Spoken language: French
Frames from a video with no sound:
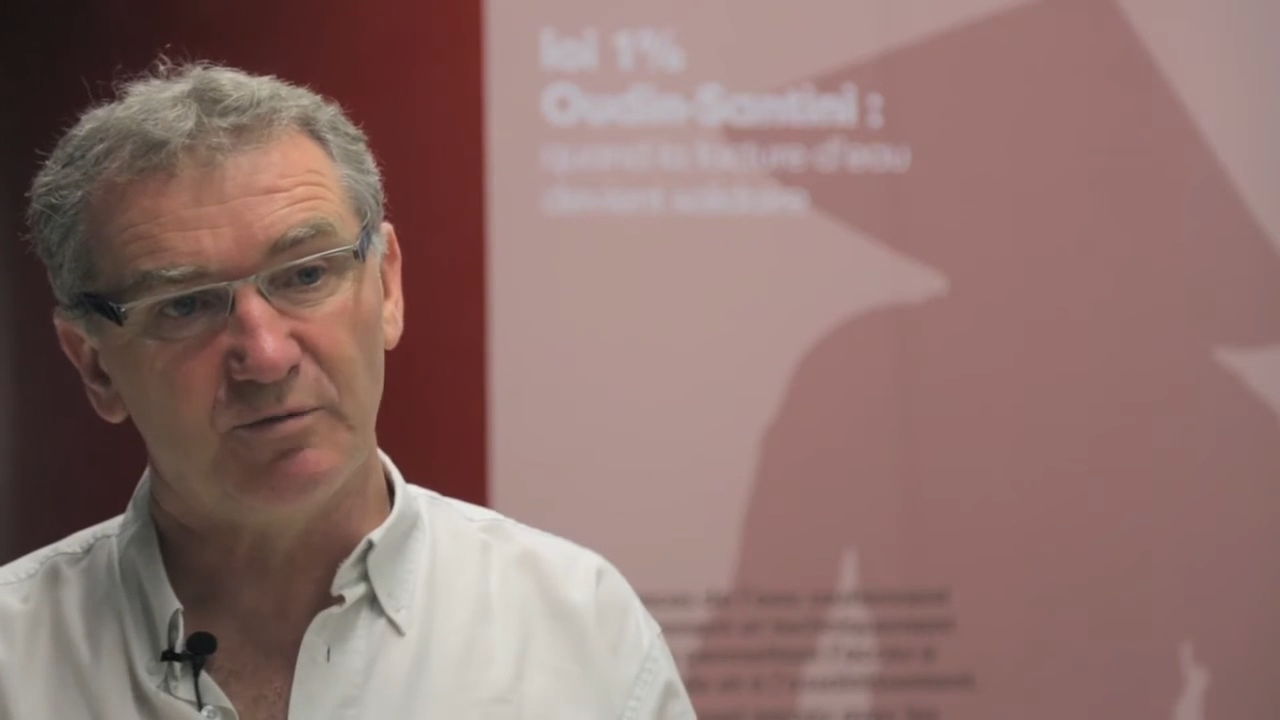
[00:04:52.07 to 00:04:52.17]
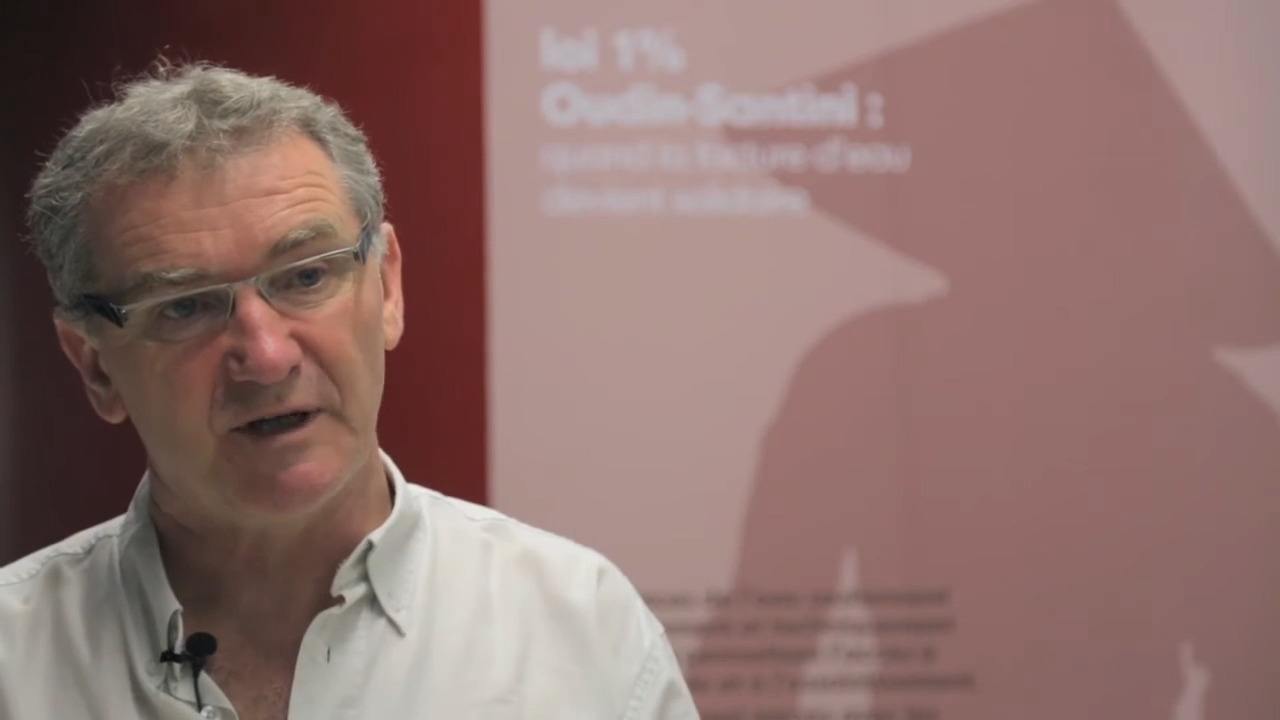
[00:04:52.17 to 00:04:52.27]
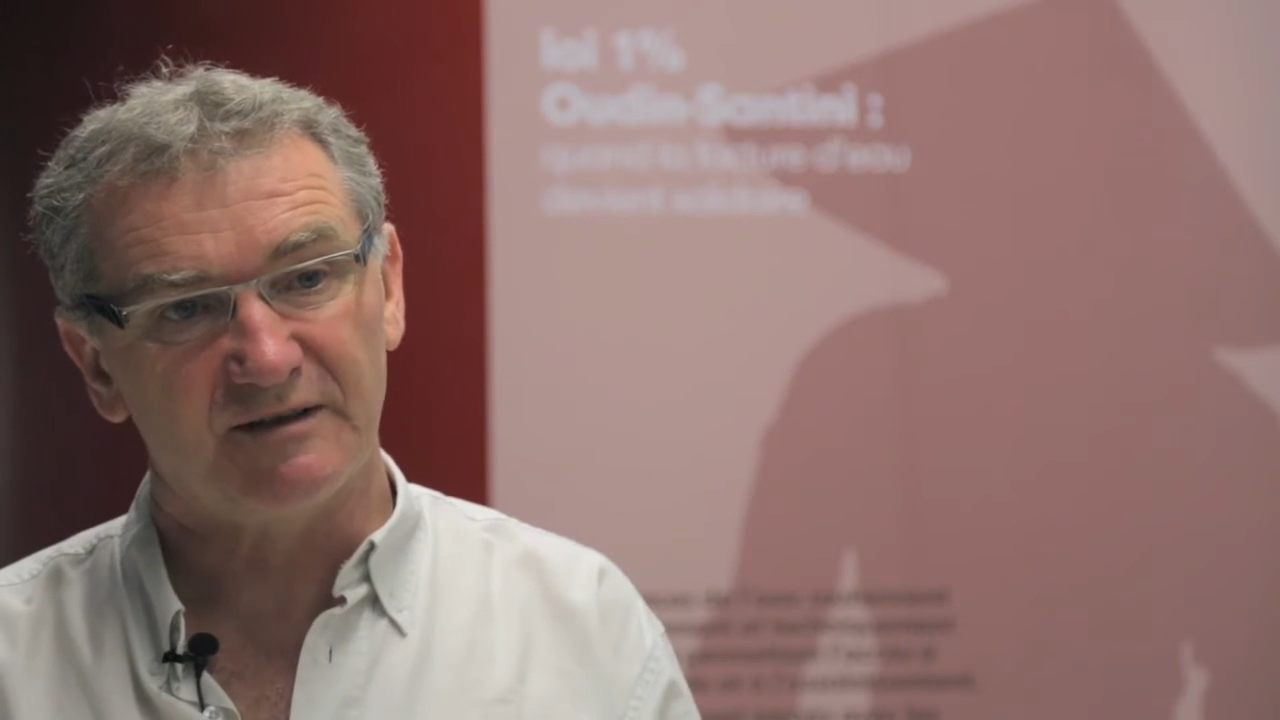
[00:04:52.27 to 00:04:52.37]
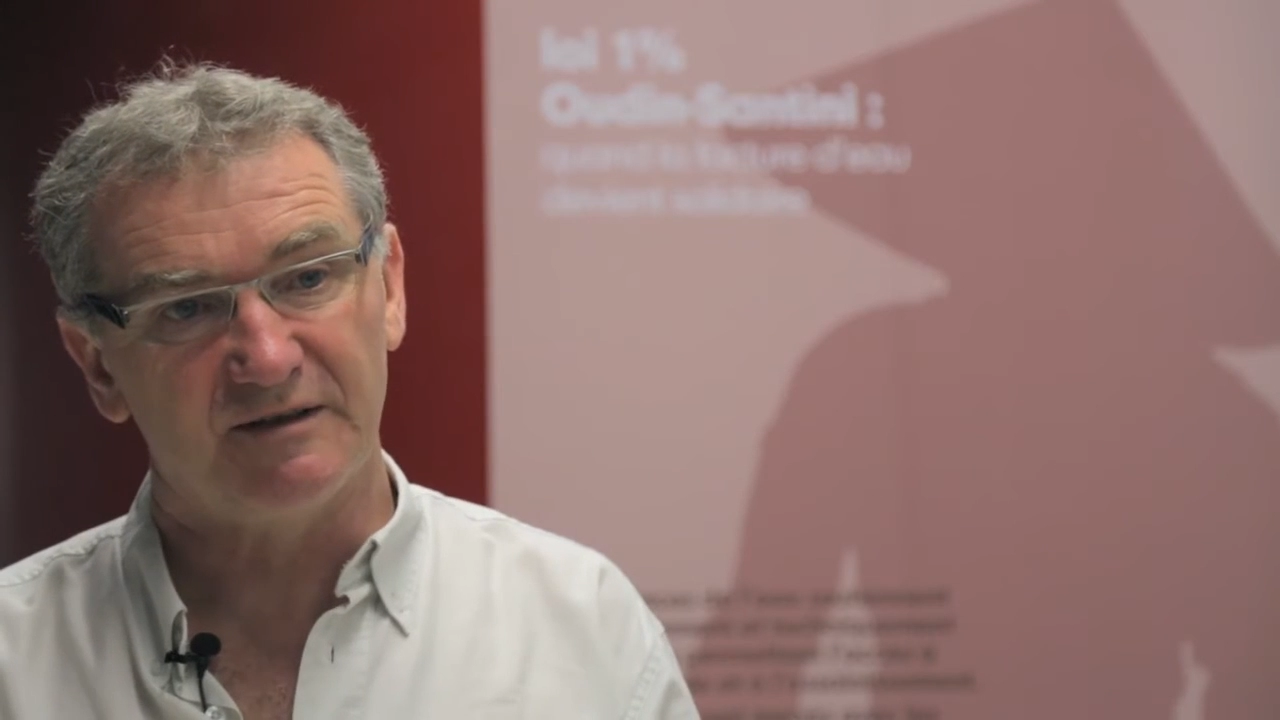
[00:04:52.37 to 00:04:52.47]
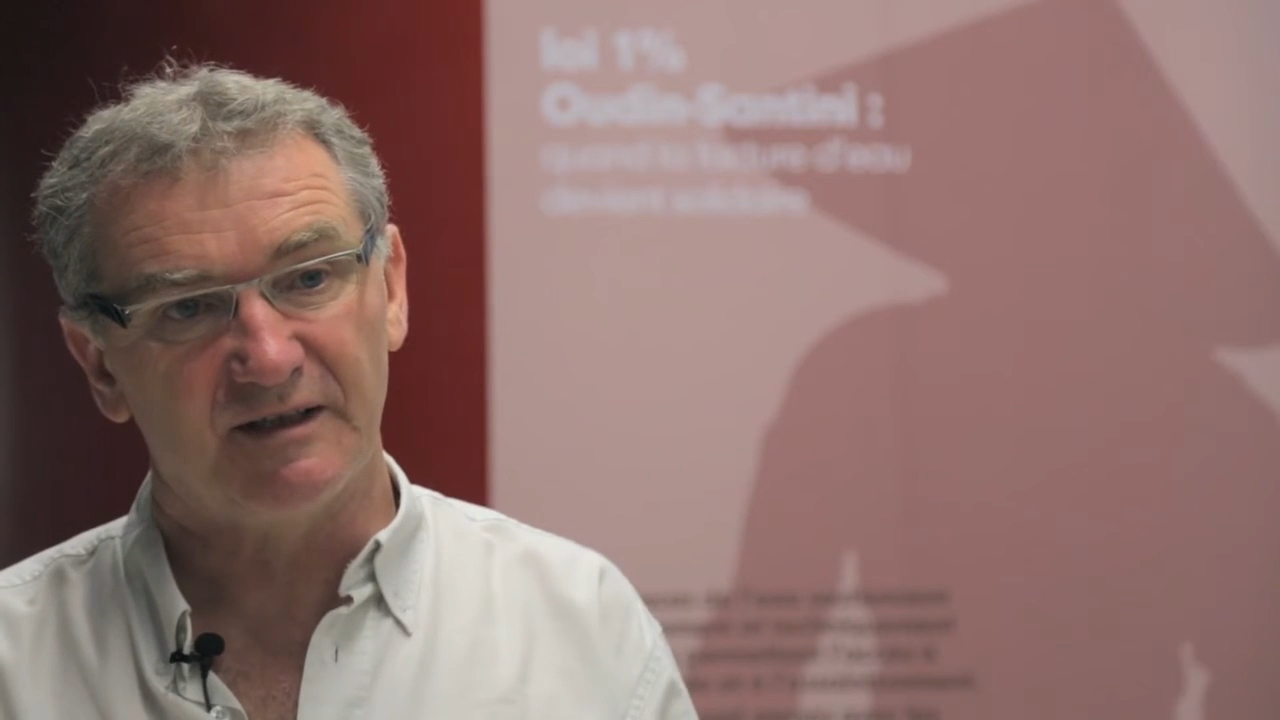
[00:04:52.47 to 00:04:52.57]
nos
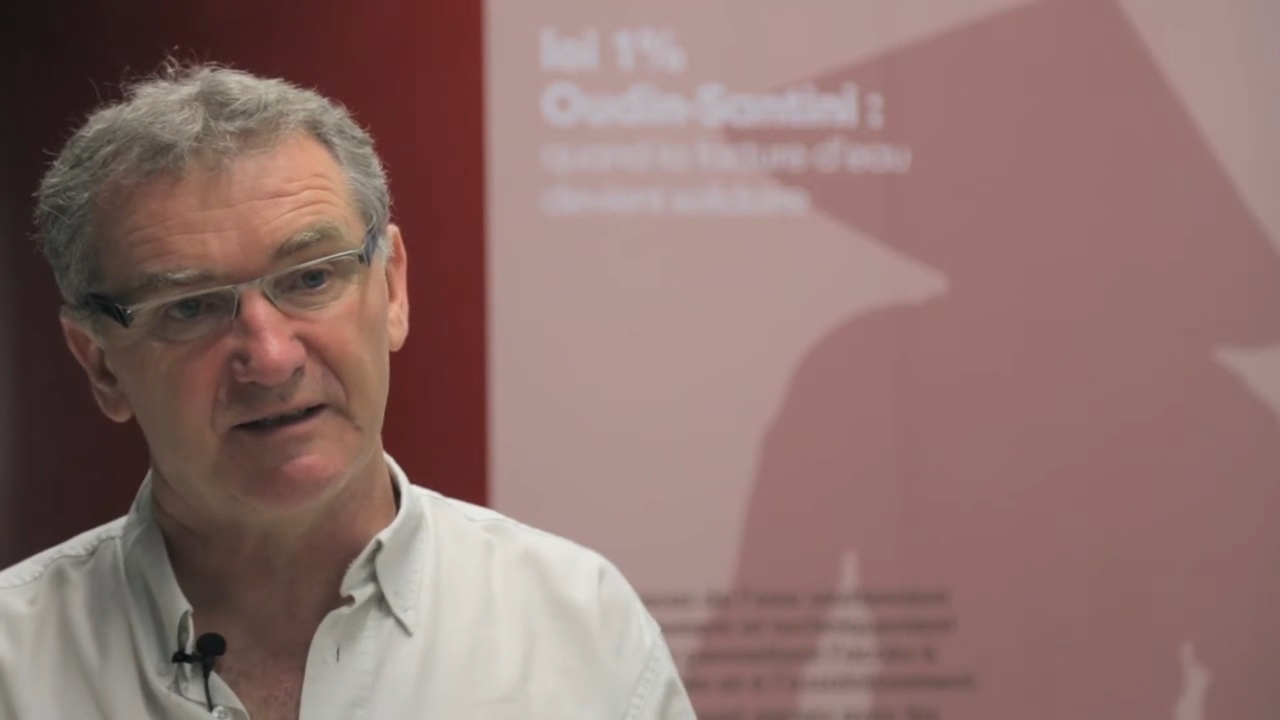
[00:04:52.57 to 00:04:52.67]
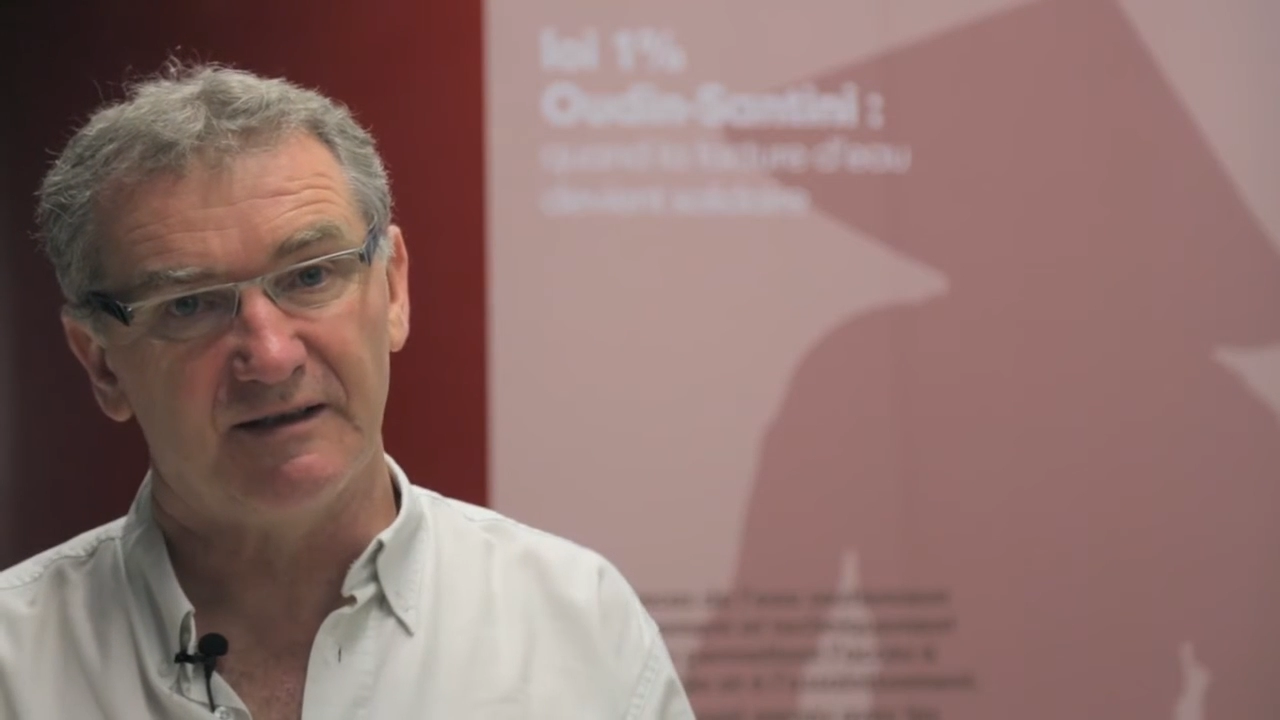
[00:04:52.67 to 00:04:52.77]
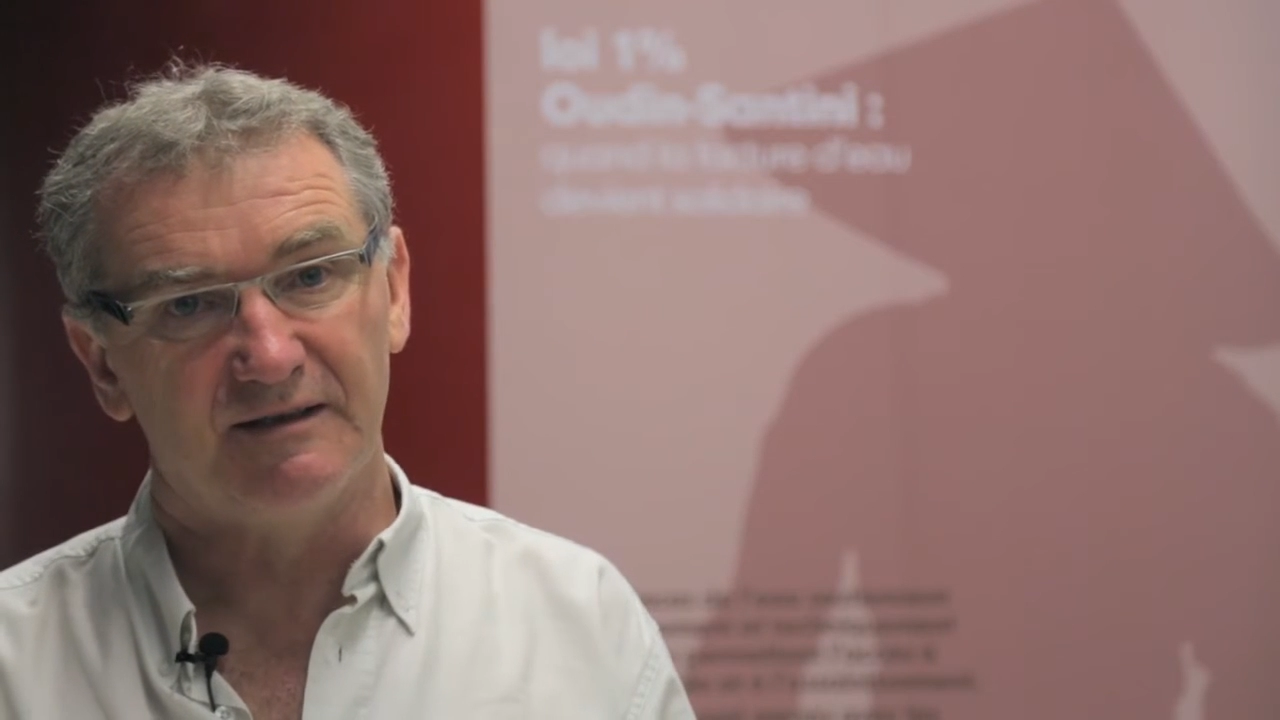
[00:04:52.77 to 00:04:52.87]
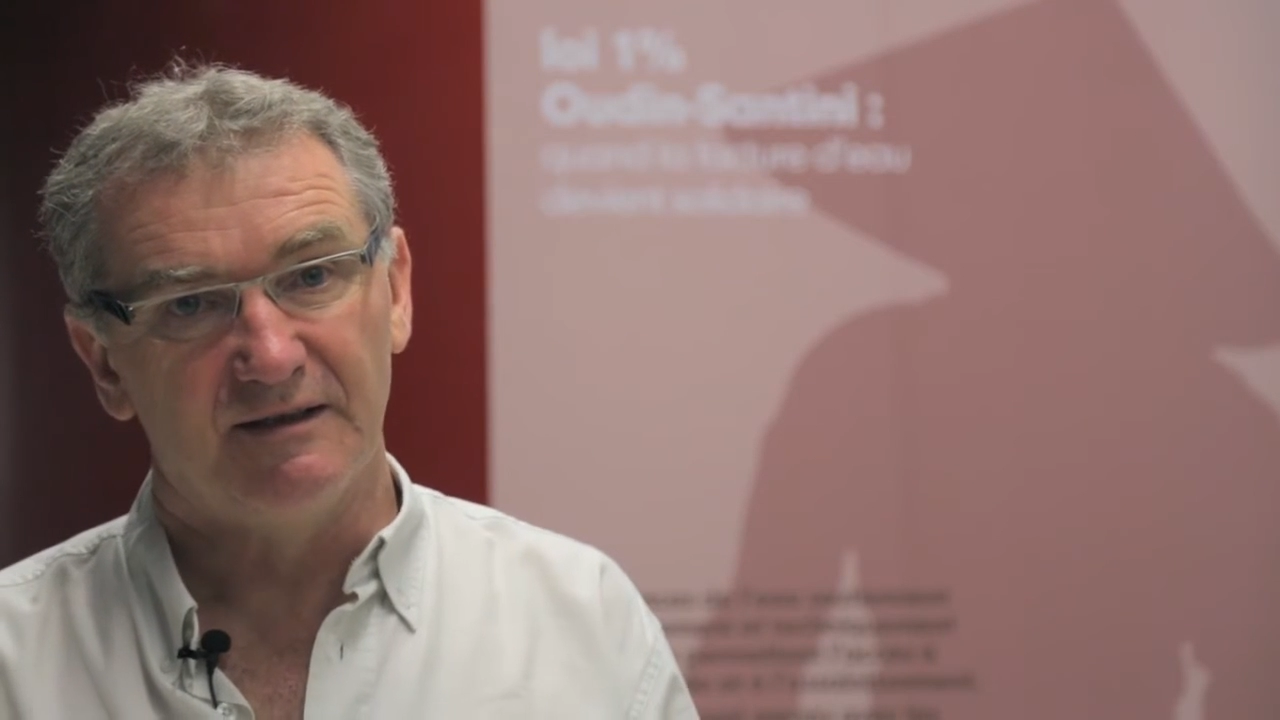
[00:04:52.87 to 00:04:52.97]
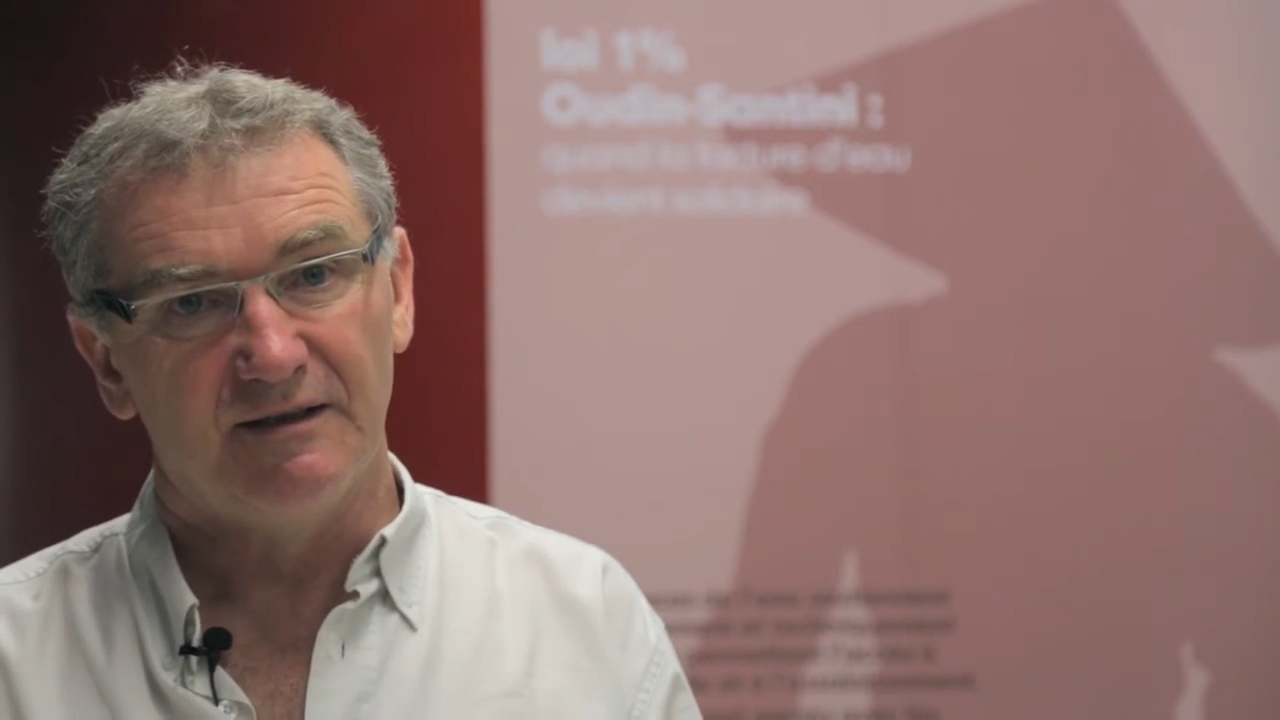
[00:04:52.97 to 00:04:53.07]
partenariats.